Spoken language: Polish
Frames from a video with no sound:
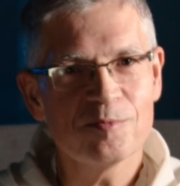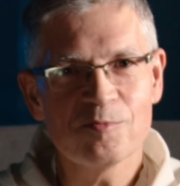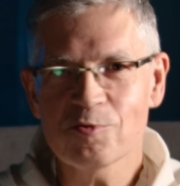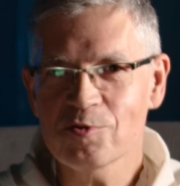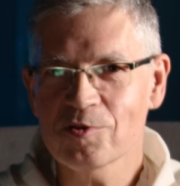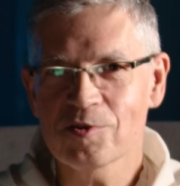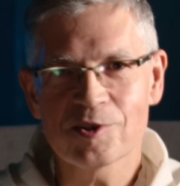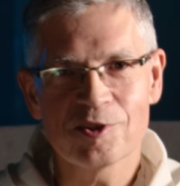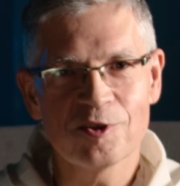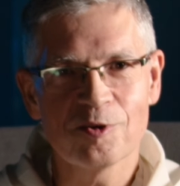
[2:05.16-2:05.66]
nie
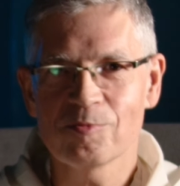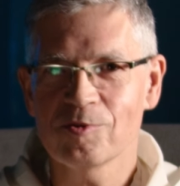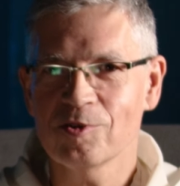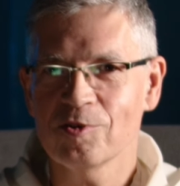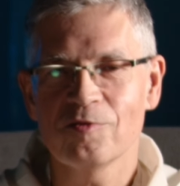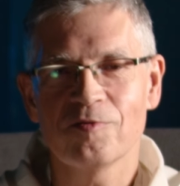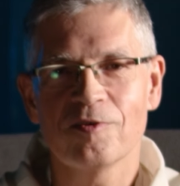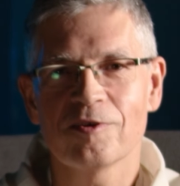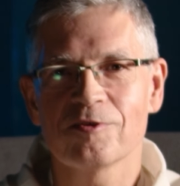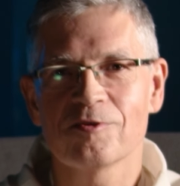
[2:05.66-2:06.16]
musi
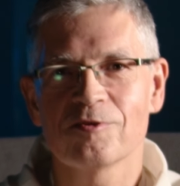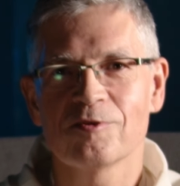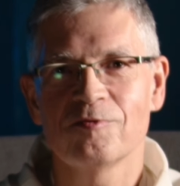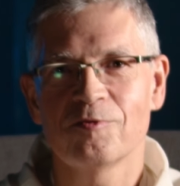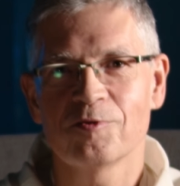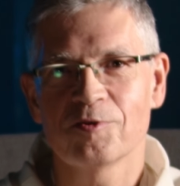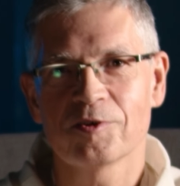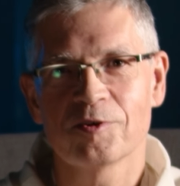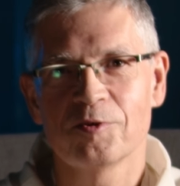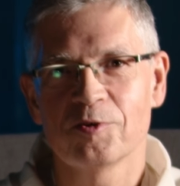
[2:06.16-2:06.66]
zdominować
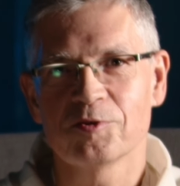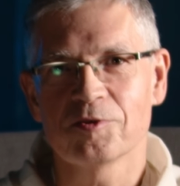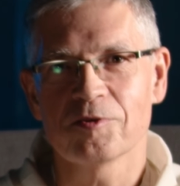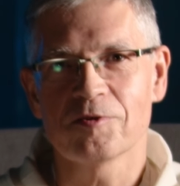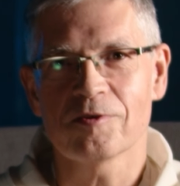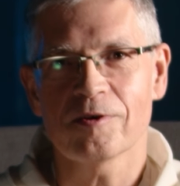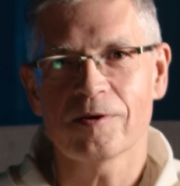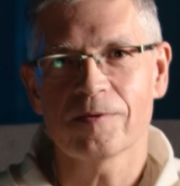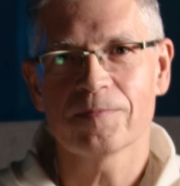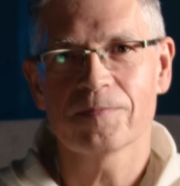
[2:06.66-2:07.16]
twojego
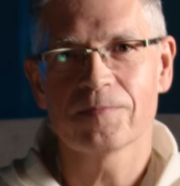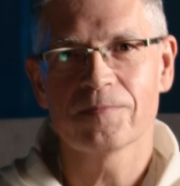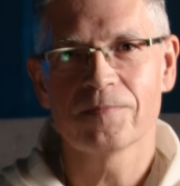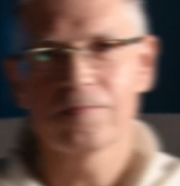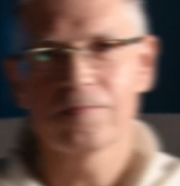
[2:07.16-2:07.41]
życia.